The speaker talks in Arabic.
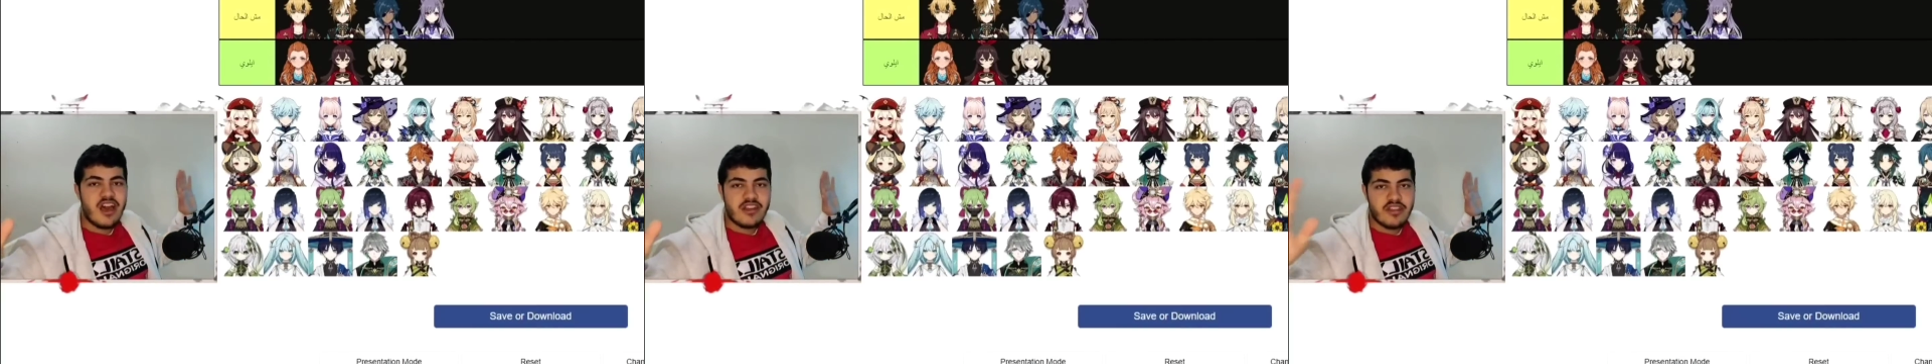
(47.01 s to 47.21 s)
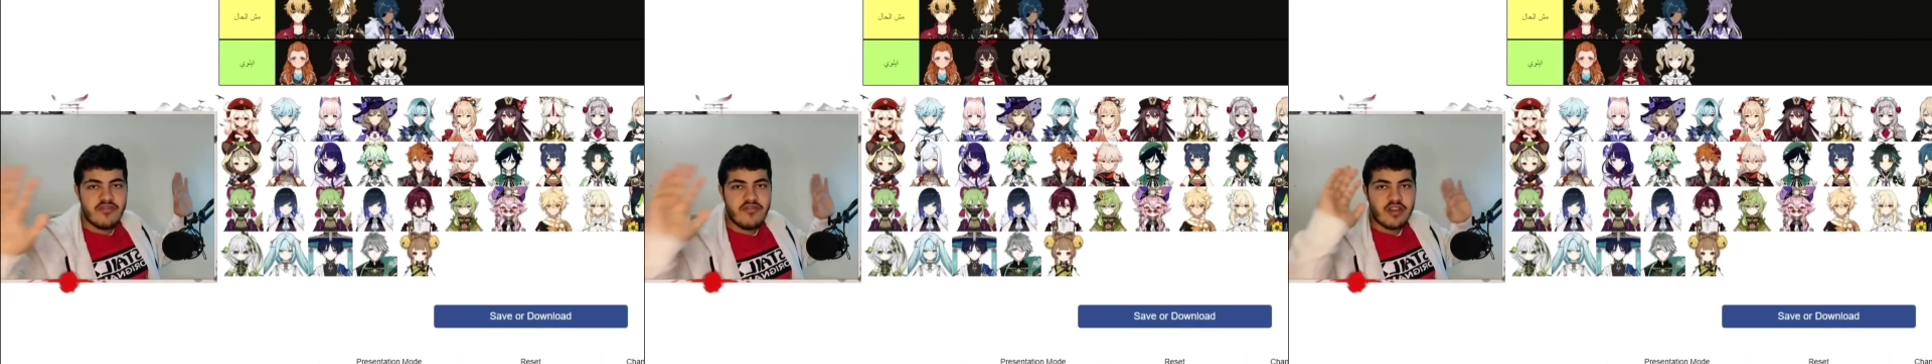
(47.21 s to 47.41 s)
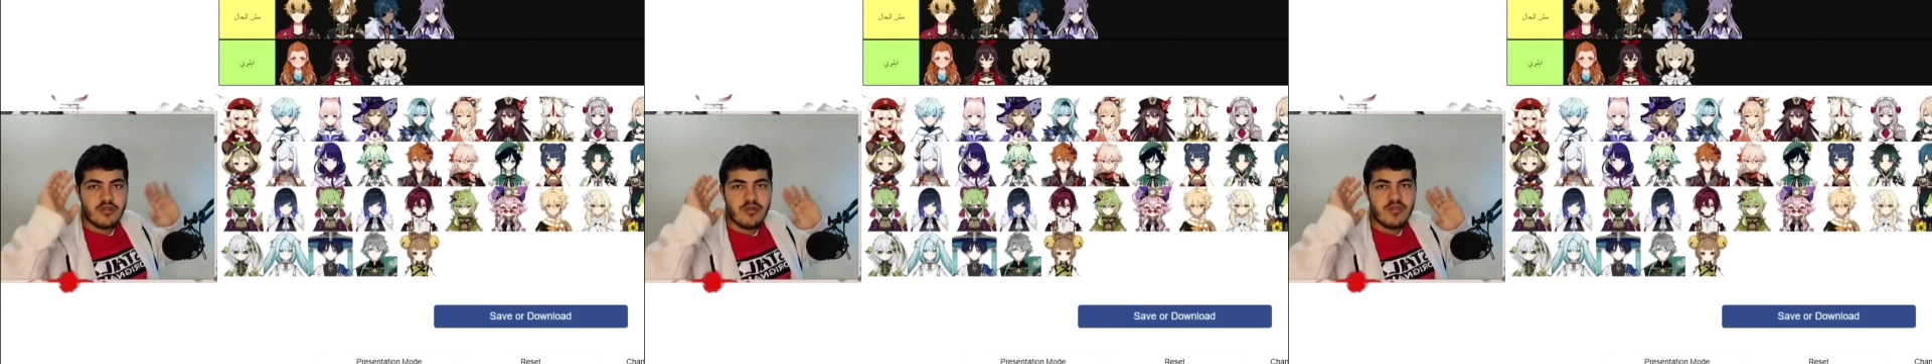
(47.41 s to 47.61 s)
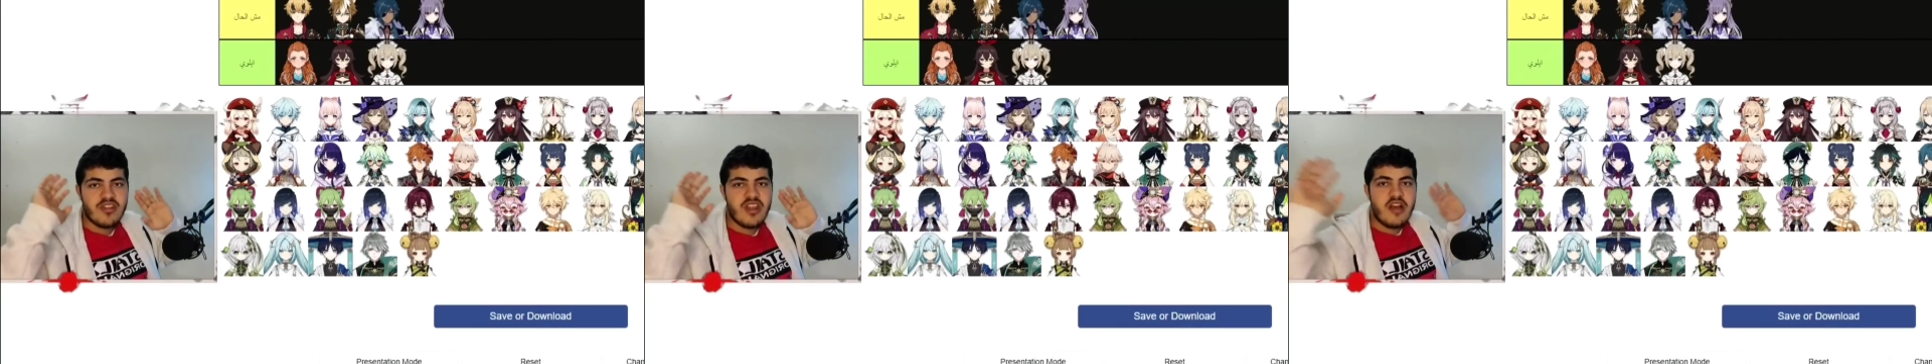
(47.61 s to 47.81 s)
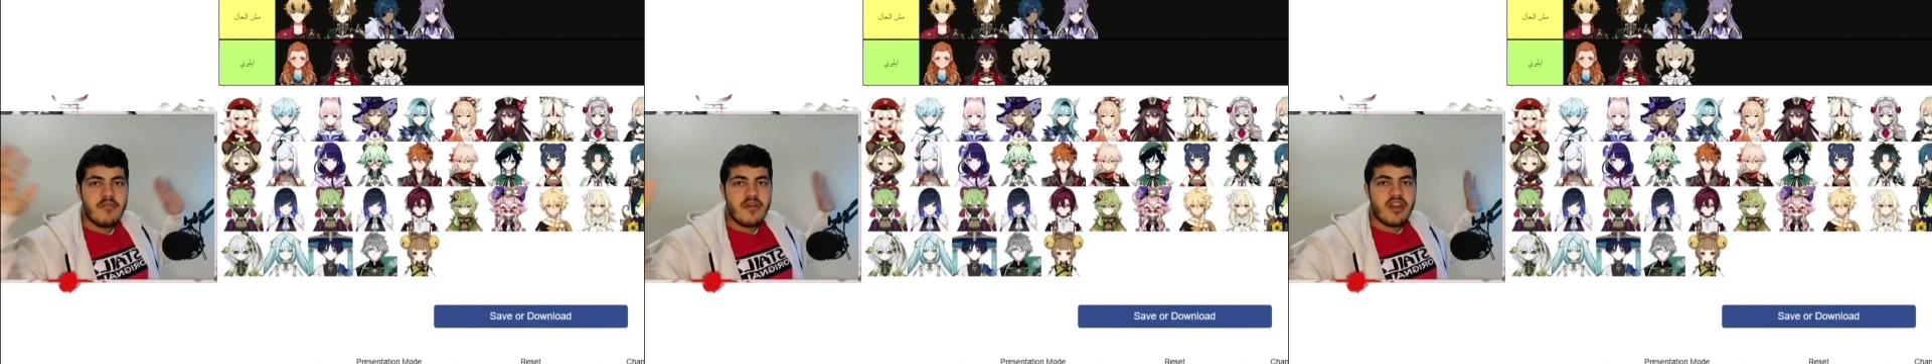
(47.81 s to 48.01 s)
ارتفاكت
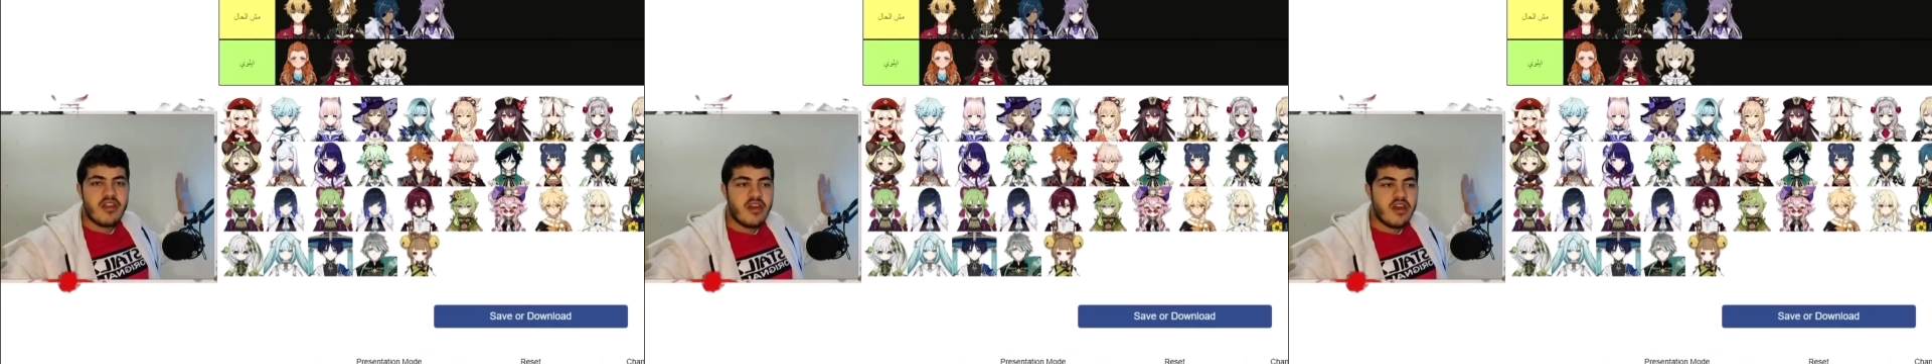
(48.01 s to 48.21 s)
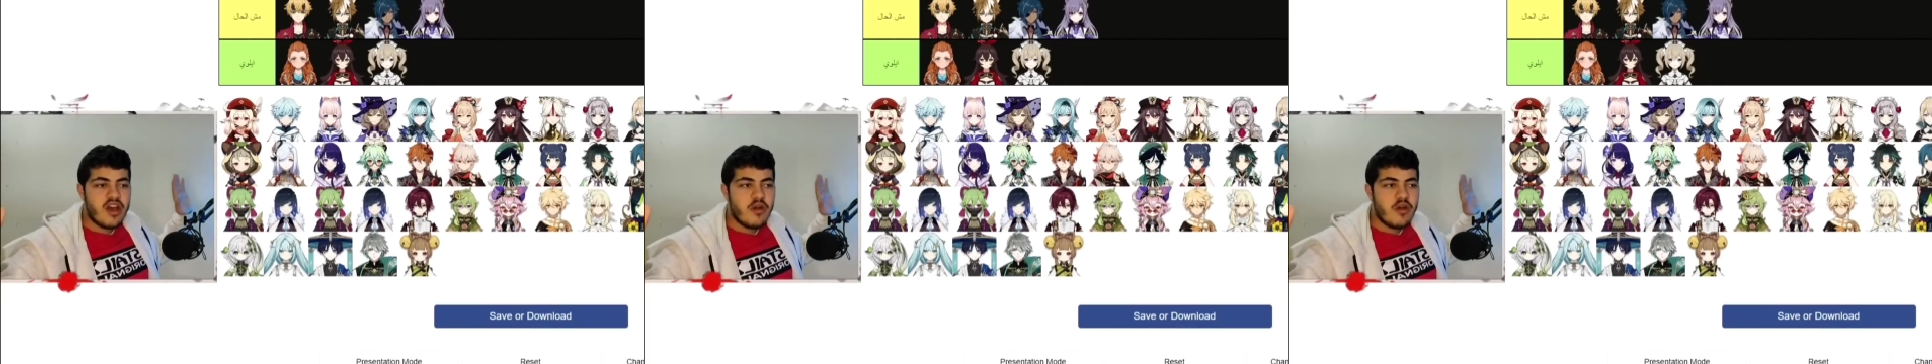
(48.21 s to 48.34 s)
السلاح مره